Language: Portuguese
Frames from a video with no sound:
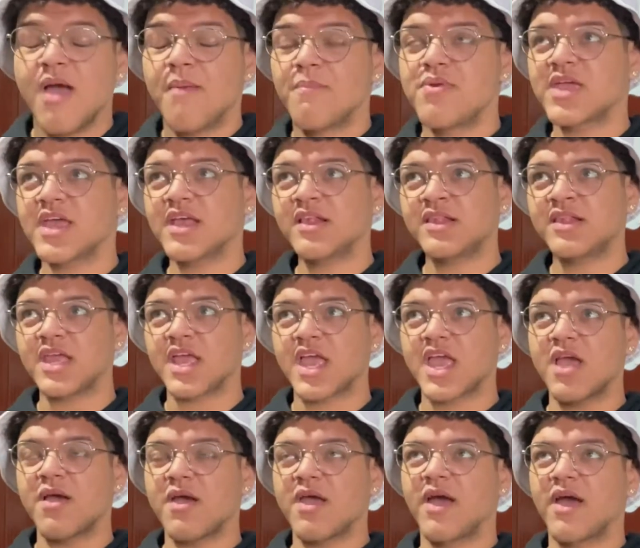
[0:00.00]
Porque assim,
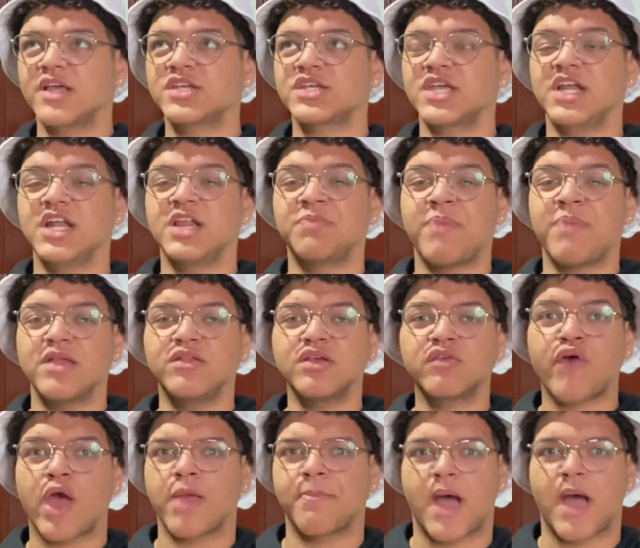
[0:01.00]
eu, eu acho que eles peidos
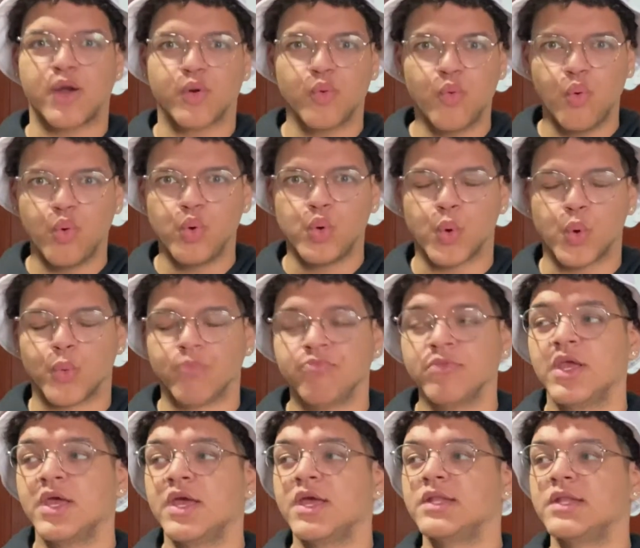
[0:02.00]
que faz barulho
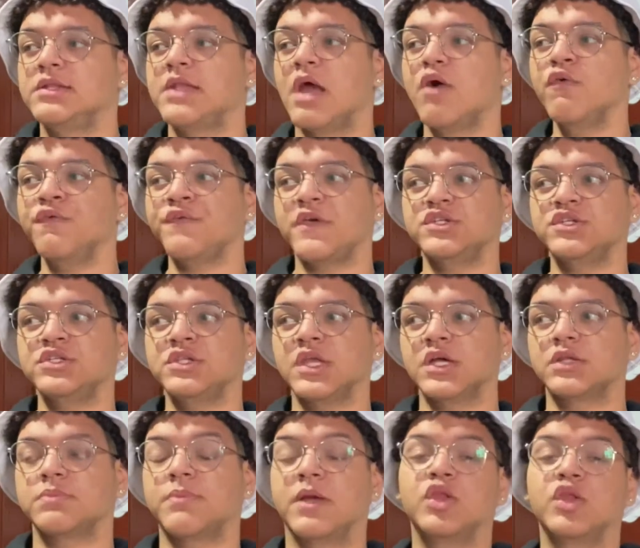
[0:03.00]
não fede
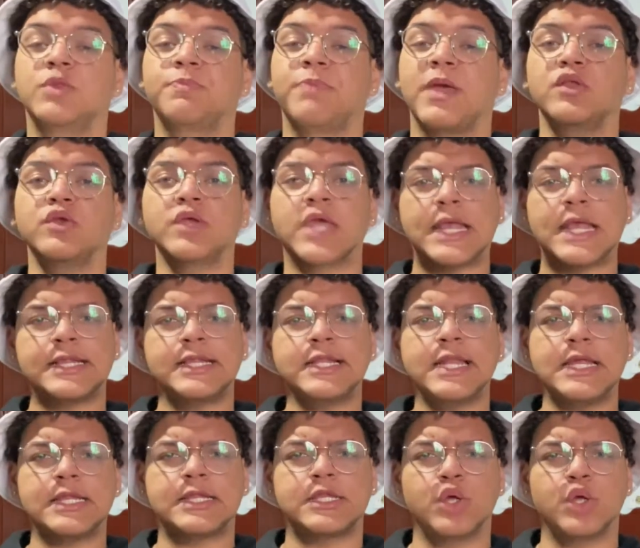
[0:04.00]
tanto, mas os peidos que é
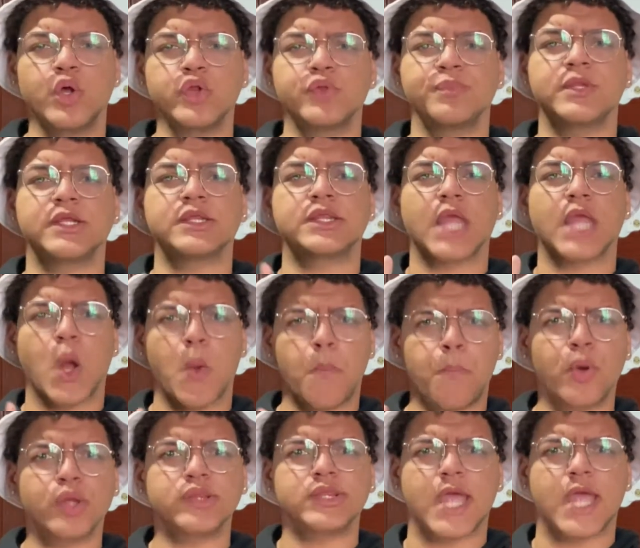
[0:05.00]
silencioso, menina, tem um
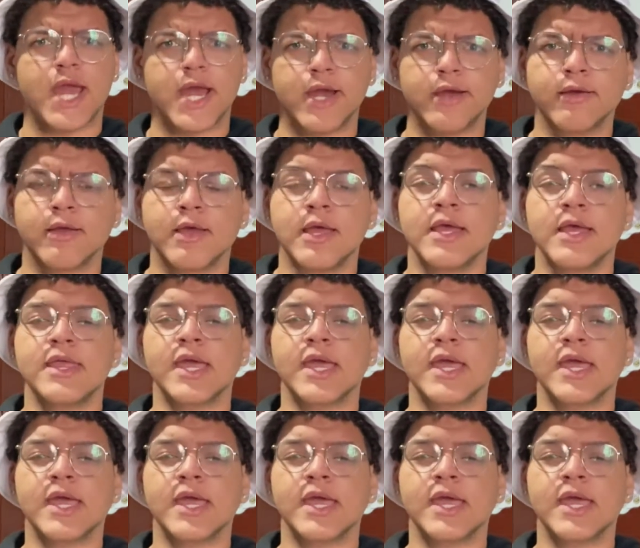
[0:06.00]
poder.